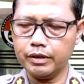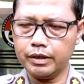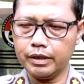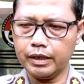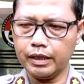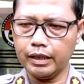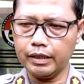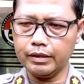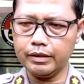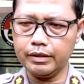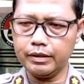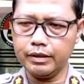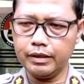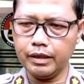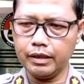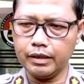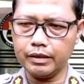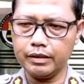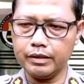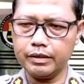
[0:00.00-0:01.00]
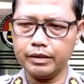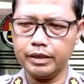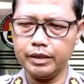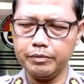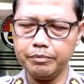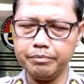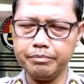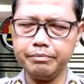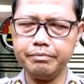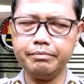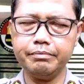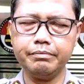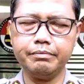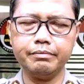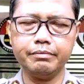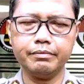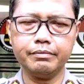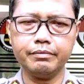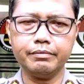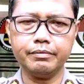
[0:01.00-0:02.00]
nanti dari tim
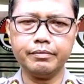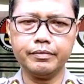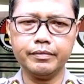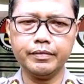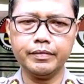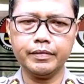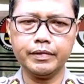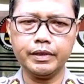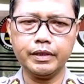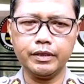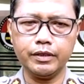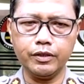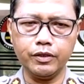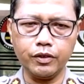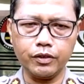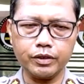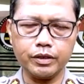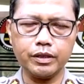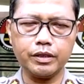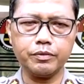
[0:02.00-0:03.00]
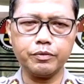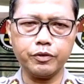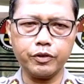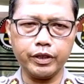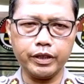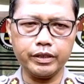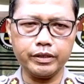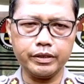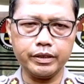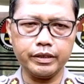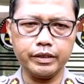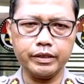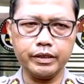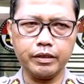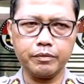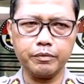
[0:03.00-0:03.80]
dokter forensik yang